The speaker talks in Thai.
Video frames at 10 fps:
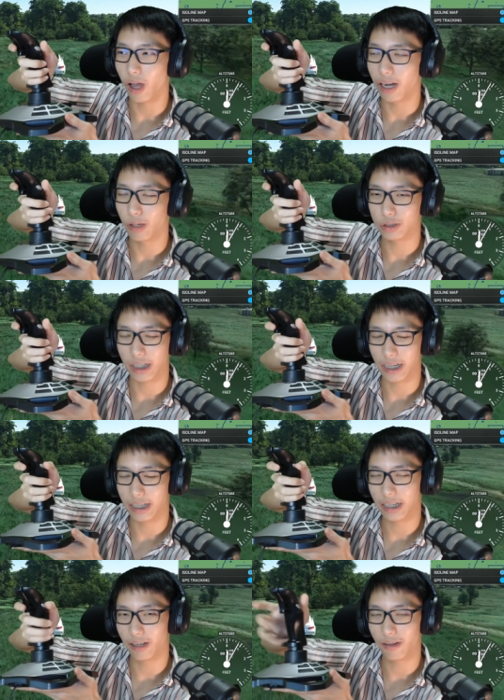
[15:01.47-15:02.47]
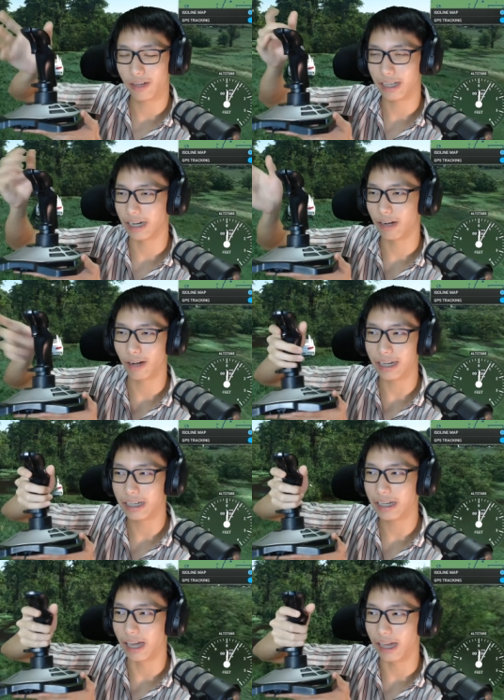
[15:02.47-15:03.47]
เราใช้เขาเรียกว่าอะไรนะรัดเด
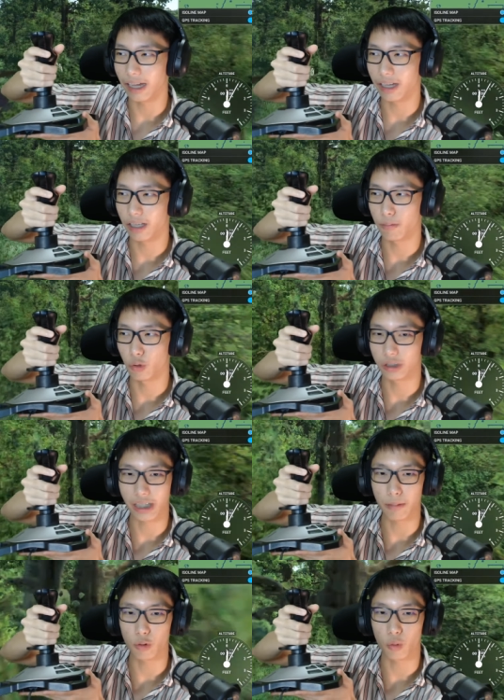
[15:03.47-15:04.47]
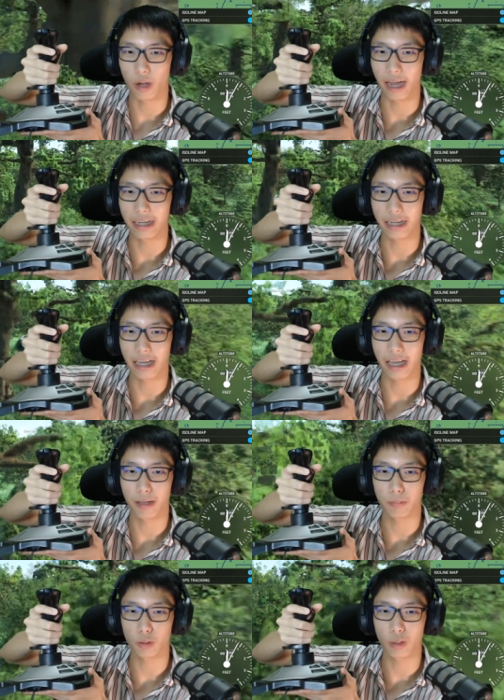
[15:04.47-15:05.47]
อร์ไอหมุนซ้ายหมุนขวาเนี่ยนะฮะ
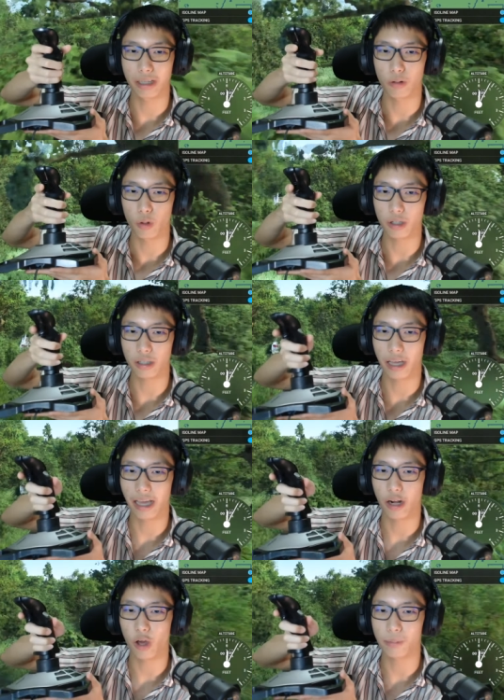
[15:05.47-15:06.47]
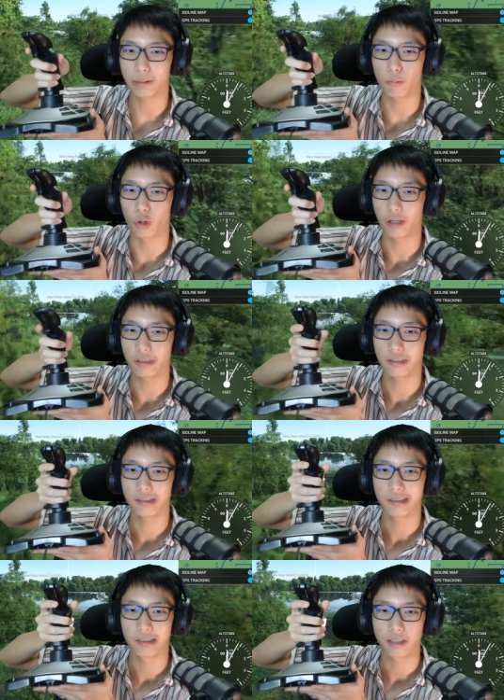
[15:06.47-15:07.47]
เป็นตัวเลี้ยวรถนะฮะล้อมันจะหมุน
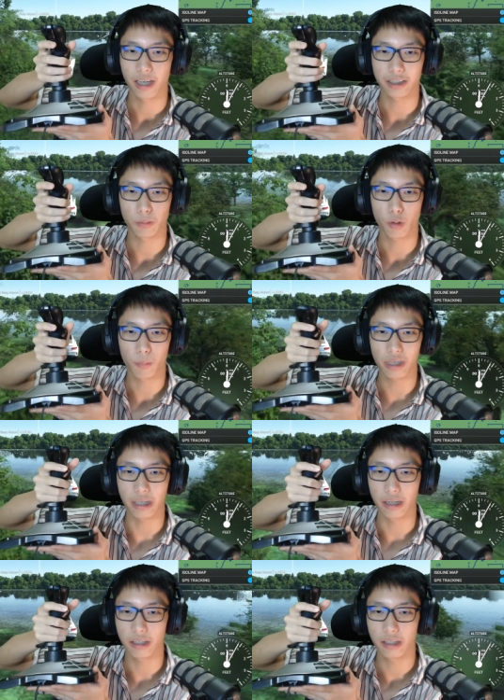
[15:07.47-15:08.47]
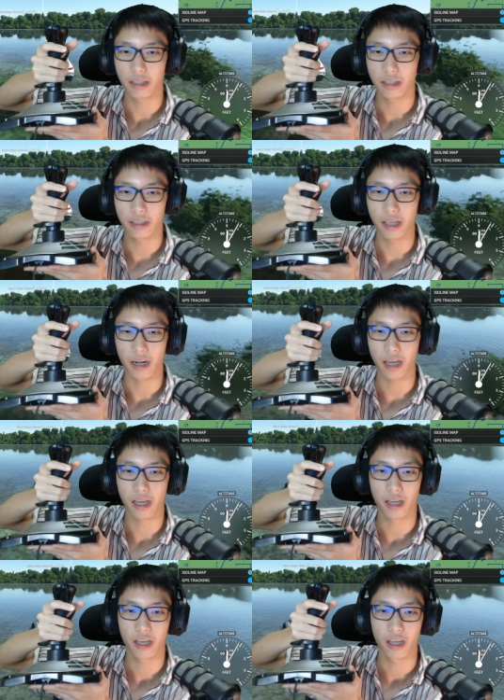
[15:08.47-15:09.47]
อาจจะมองไม่เห็นเนี่ยนะ
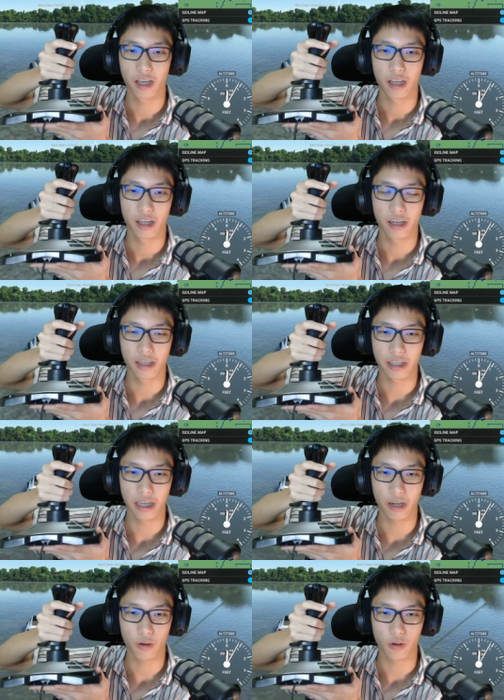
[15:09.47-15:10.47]
เลี้ยว